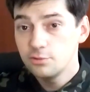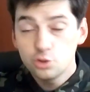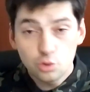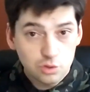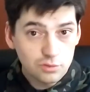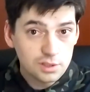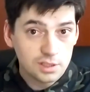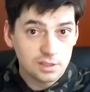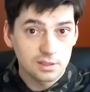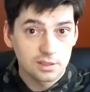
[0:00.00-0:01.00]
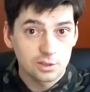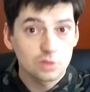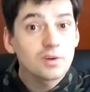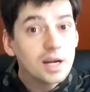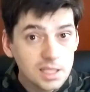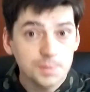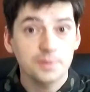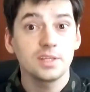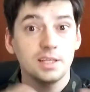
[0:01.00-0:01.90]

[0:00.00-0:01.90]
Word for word: и вы чувствуете, что вы хотите